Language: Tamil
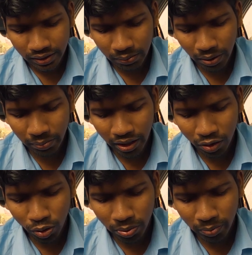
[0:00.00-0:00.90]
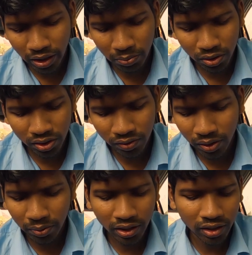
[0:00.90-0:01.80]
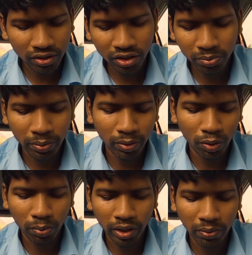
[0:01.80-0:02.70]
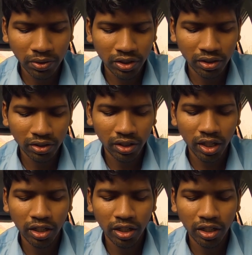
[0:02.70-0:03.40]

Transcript: Sigma men are open-minded. Most of them they criticize people who make mistakes in